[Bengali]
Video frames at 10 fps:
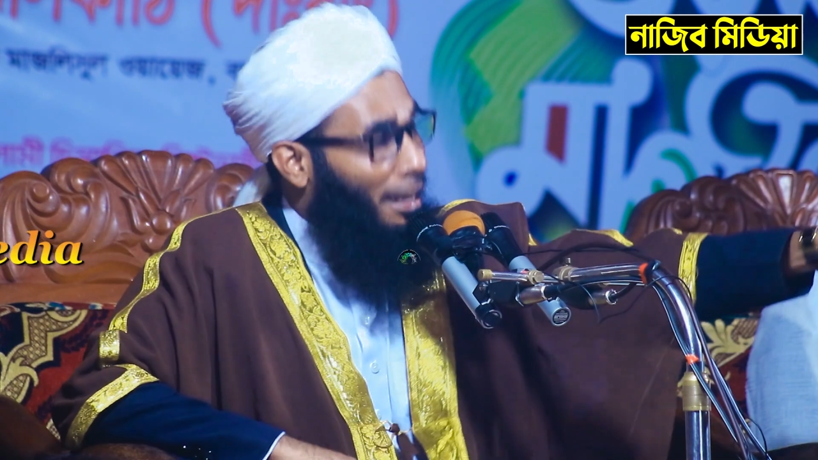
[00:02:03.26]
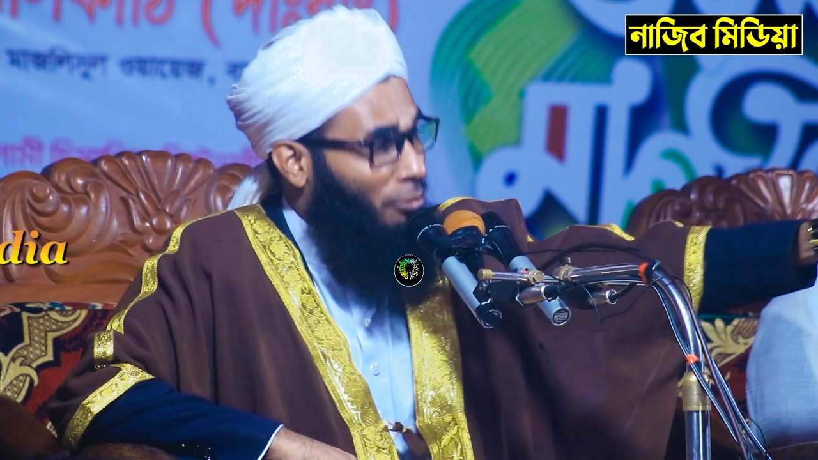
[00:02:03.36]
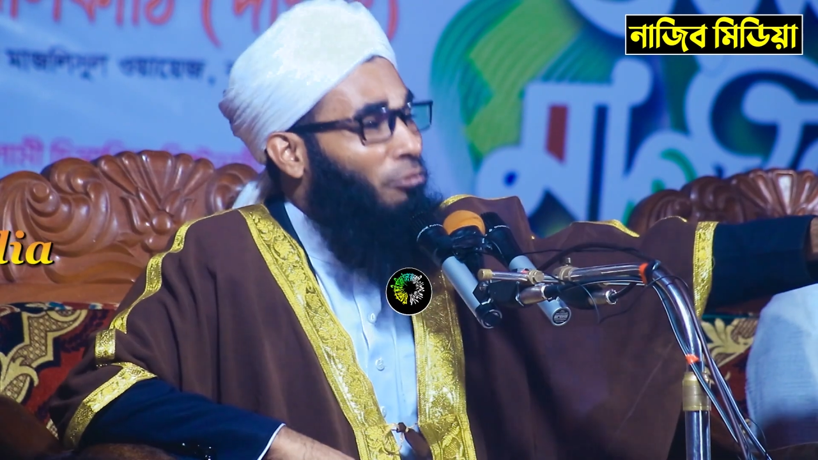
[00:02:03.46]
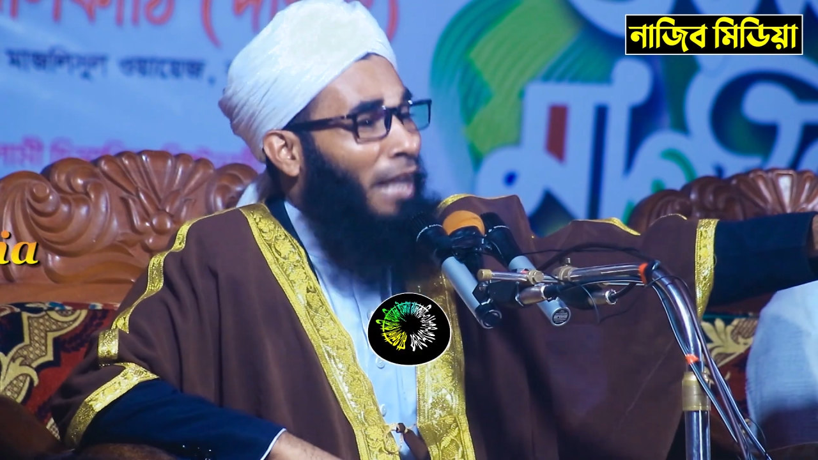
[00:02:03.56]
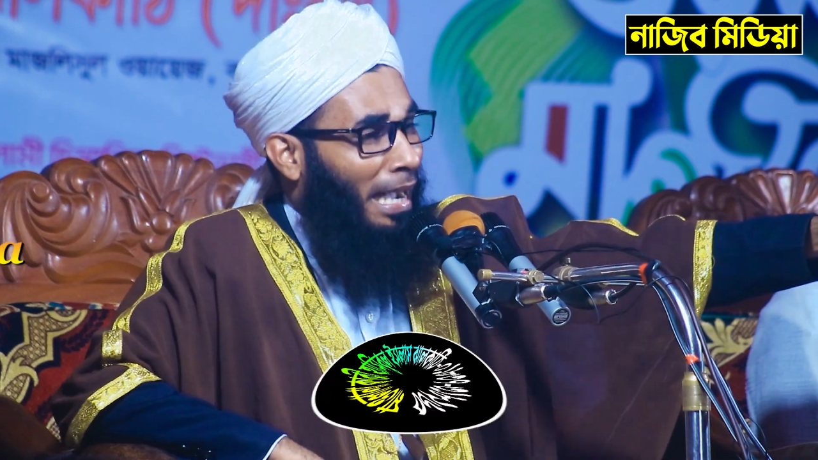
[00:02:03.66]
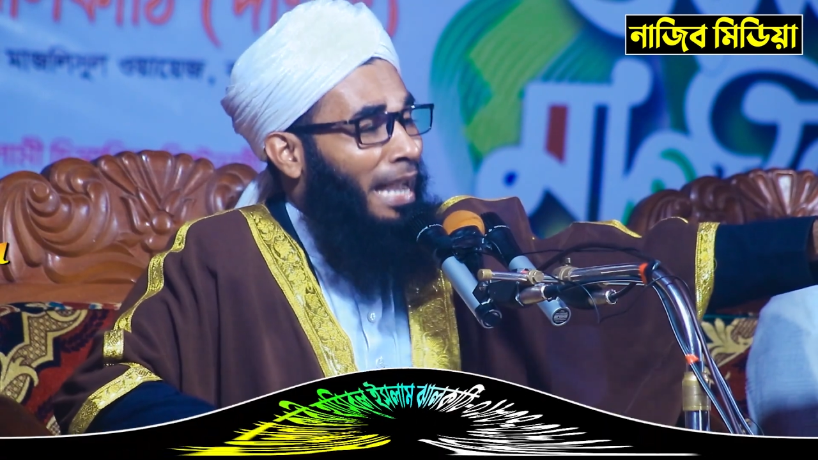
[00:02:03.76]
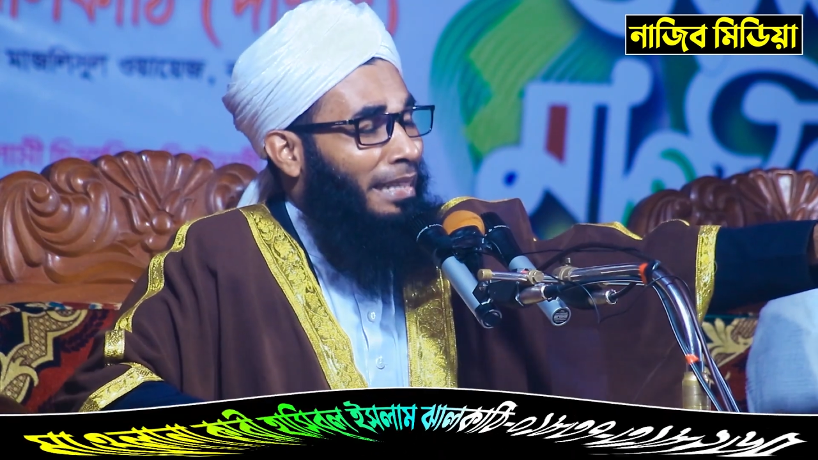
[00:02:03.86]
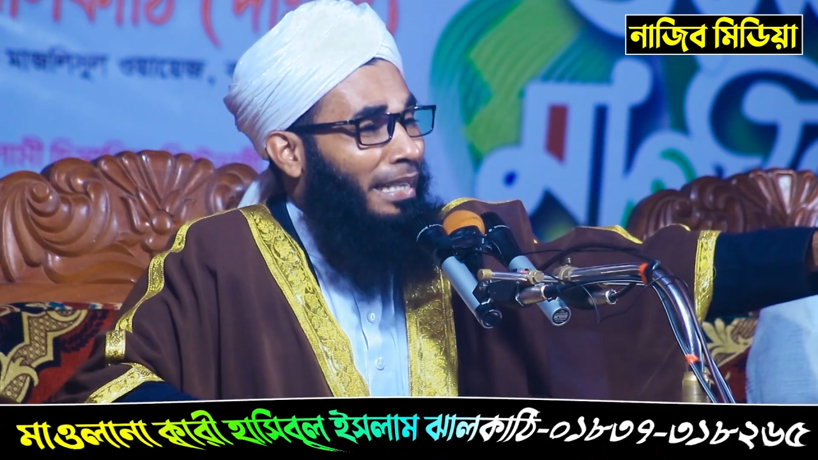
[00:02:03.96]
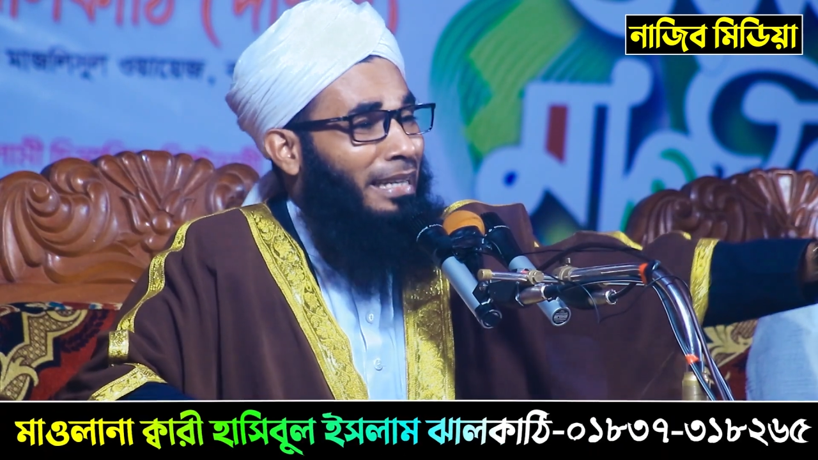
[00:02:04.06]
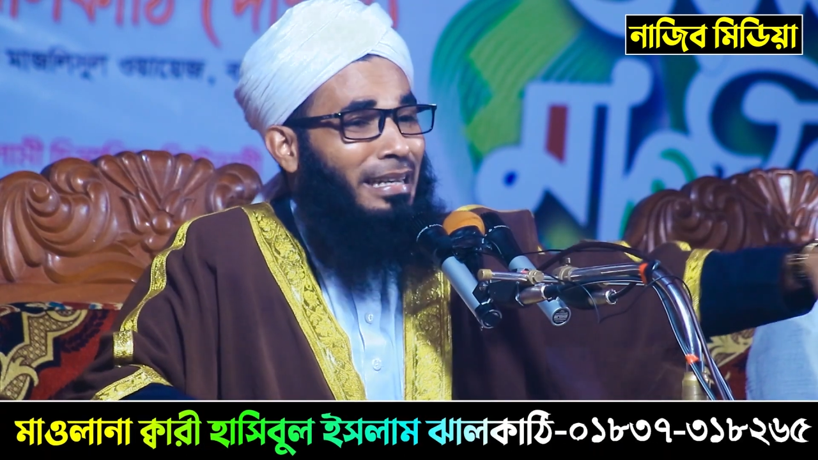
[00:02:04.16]
একটু তাকায়
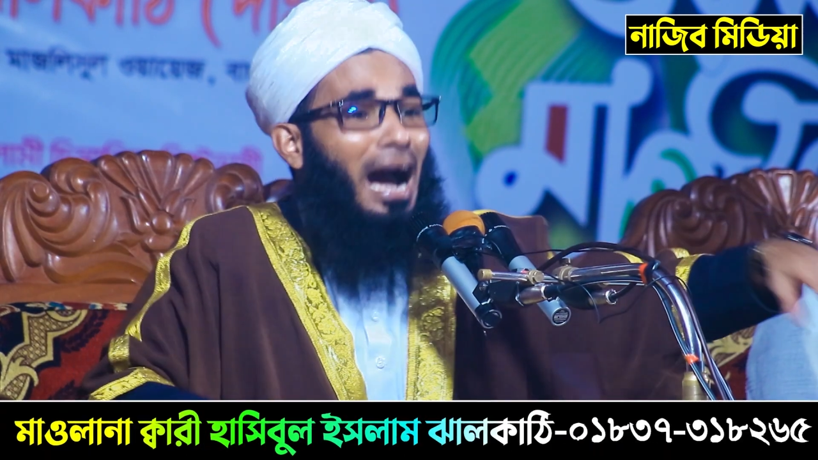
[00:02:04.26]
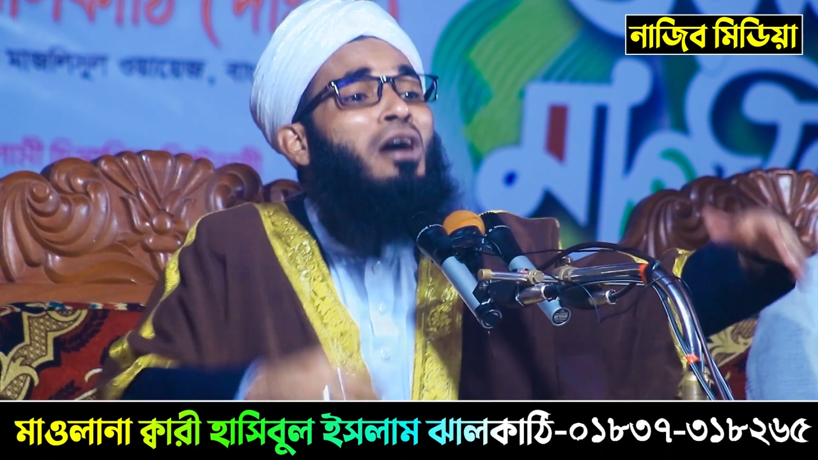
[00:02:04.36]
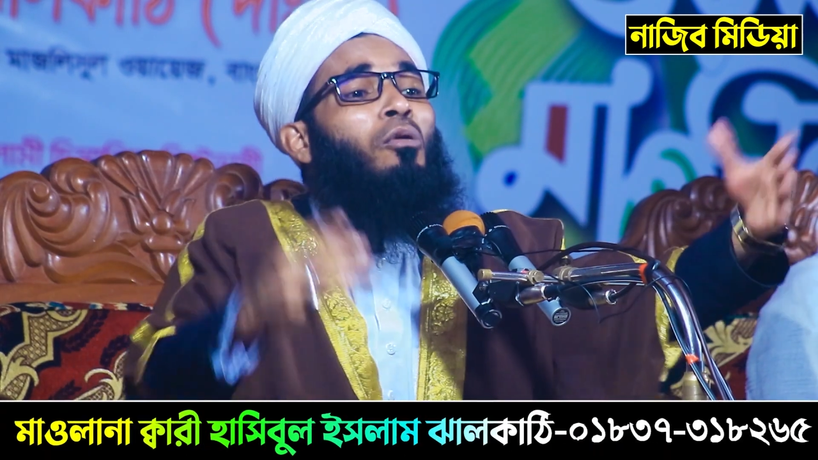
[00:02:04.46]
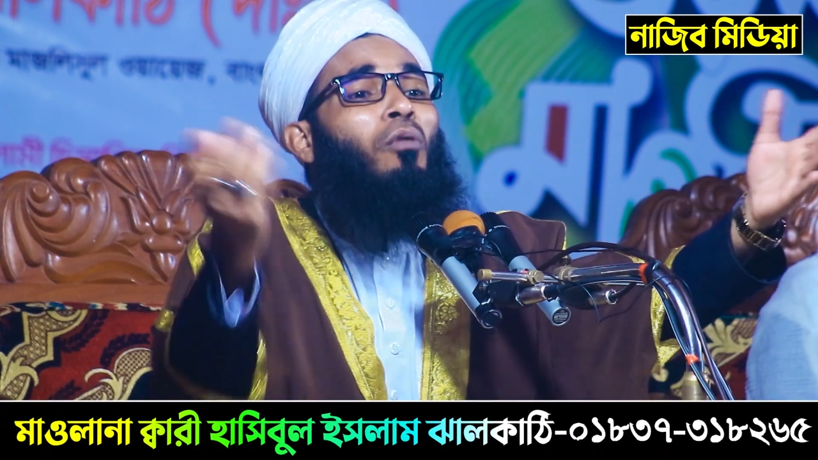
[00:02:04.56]
দেখেন না